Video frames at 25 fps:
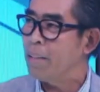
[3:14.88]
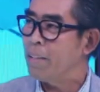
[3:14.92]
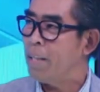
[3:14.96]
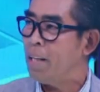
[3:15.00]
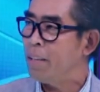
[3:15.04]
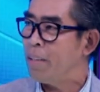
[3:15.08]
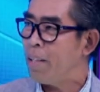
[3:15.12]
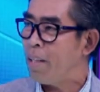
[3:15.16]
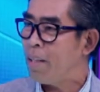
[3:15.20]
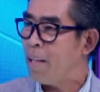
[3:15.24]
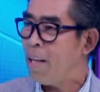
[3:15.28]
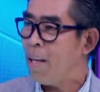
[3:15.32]
karena
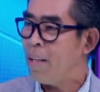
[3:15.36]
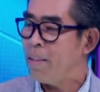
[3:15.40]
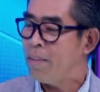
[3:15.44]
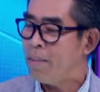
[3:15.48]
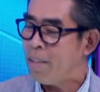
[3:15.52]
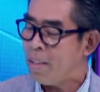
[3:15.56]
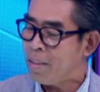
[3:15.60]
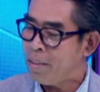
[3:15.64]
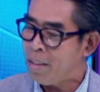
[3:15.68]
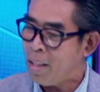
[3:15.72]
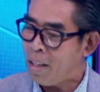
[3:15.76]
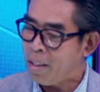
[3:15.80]
tidak
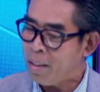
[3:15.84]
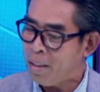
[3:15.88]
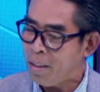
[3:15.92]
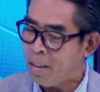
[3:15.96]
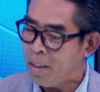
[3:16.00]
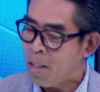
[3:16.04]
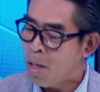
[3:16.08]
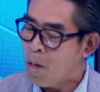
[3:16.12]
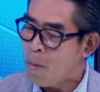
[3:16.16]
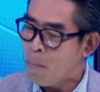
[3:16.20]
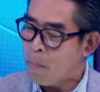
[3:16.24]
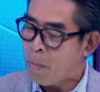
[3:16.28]

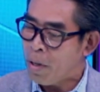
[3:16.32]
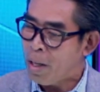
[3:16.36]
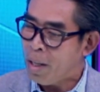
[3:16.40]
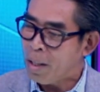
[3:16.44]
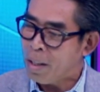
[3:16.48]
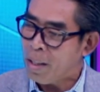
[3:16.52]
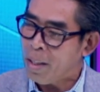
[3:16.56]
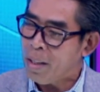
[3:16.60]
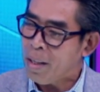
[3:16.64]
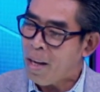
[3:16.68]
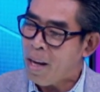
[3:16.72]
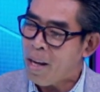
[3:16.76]
terjadi
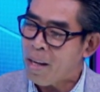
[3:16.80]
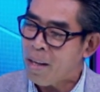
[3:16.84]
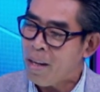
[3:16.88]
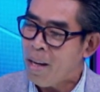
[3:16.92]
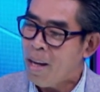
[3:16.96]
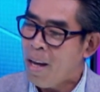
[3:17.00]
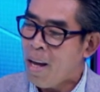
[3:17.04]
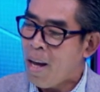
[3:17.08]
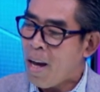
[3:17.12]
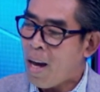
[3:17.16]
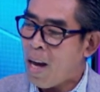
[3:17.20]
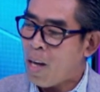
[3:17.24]

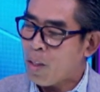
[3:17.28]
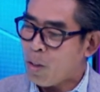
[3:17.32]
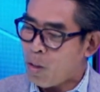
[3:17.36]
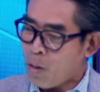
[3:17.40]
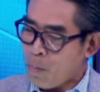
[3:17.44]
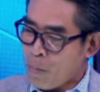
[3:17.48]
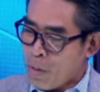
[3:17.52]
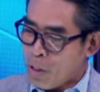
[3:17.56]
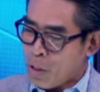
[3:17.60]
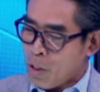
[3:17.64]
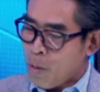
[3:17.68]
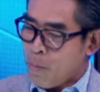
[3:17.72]
penagihan
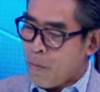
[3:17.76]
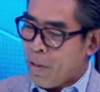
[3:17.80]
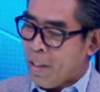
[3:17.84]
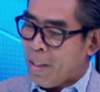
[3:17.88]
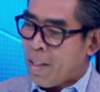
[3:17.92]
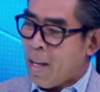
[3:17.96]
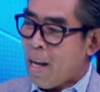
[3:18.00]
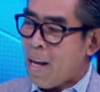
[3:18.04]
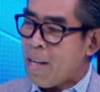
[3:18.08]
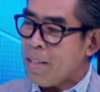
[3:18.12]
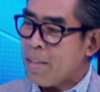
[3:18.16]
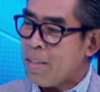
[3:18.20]
atau
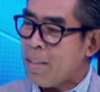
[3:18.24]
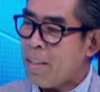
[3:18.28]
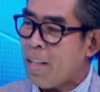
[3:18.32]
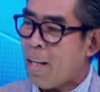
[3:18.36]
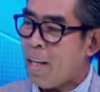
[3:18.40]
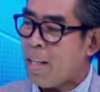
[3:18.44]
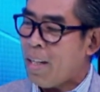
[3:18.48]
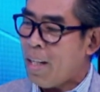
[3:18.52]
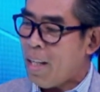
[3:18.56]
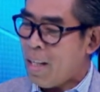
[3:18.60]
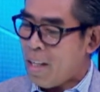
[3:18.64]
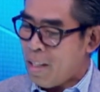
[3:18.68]

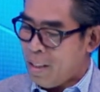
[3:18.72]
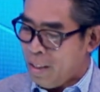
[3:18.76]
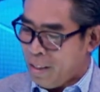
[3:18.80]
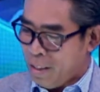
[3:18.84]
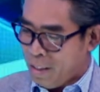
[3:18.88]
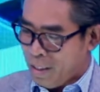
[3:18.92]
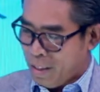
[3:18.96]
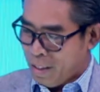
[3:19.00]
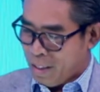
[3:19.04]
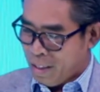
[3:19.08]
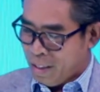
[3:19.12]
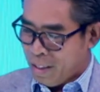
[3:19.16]
miskomunikasi, ada
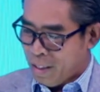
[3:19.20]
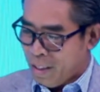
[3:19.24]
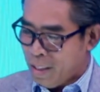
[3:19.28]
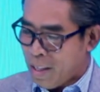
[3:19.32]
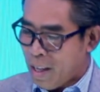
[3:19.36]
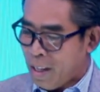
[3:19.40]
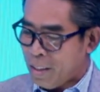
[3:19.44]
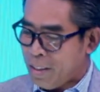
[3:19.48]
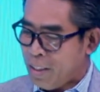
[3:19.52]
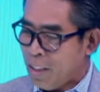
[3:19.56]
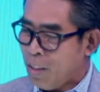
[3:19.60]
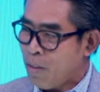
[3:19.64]

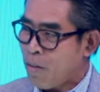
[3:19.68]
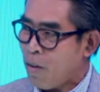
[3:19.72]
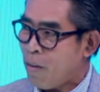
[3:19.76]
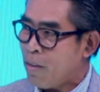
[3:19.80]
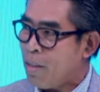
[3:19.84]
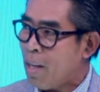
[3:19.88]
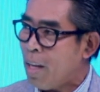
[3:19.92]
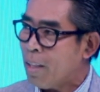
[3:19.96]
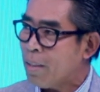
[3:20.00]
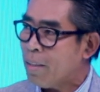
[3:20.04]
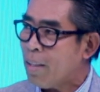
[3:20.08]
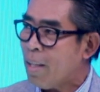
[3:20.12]
tidak
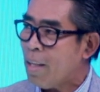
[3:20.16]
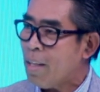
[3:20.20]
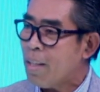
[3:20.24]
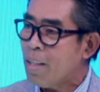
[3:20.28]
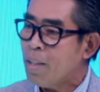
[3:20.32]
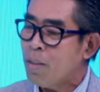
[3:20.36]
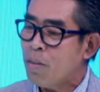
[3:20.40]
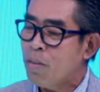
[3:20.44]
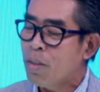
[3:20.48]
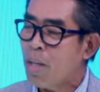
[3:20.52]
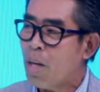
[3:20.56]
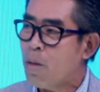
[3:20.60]
sinkron
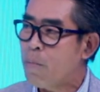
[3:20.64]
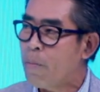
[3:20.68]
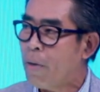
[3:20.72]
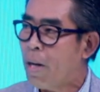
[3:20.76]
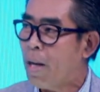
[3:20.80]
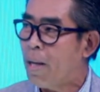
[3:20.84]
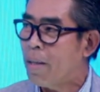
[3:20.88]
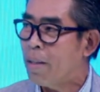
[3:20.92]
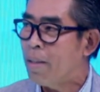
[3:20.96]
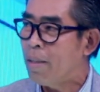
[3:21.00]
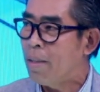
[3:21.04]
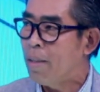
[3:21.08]
data, itu yang kami
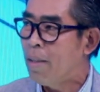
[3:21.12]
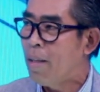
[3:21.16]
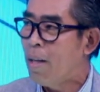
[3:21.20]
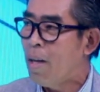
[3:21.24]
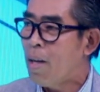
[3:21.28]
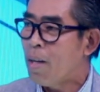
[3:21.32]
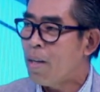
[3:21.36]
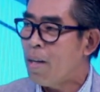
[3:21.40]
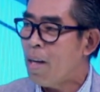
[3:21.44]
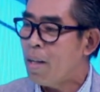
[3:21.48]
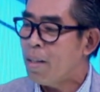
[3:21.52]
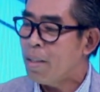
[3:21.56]
menahi.
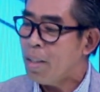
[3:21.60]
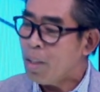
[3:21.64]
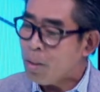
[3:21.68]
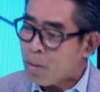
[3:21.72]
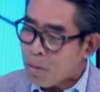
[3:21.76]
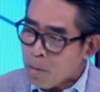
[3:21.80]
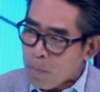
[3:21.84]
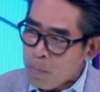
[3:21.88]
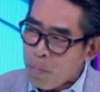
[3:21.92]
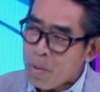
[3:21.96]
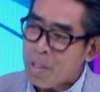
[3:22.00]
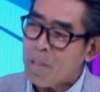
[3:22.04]
Dan
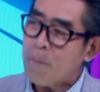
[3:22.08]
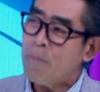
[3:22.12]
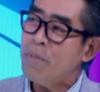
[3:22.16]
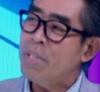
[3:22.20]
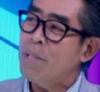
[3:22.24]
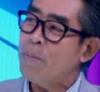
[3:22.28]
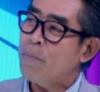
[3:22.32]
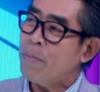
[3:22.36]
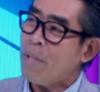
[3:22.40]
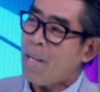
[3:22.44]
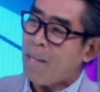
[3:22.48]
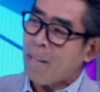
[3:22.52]
itu bisa
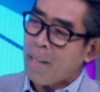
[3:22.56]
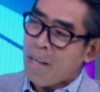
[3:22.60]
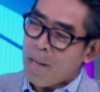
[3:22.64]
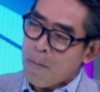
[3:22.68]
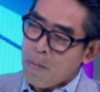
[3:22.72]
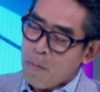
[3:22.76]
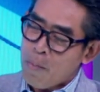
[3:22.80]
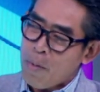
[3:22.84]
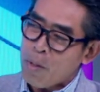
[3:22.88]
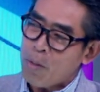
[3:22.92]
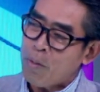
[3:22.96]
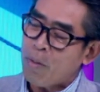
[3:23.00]

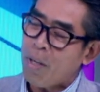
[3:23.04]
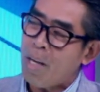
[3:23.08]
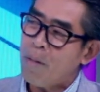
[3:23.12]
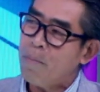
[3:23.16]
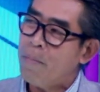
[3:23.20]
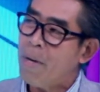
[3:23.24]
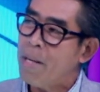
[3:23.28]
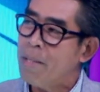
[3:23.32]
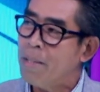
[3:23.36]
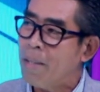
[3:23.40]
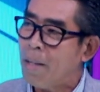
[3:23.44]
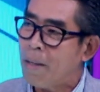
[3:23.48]
menciptakan
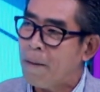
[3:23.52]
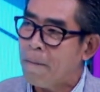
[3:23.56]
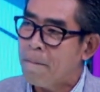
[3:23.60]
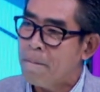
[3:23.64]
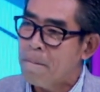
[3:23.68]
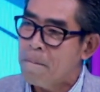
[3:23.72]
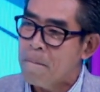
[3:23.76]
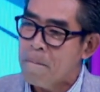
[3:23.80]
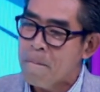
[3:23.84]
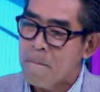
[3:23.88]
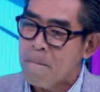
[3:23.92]
pemasukan yang banyak.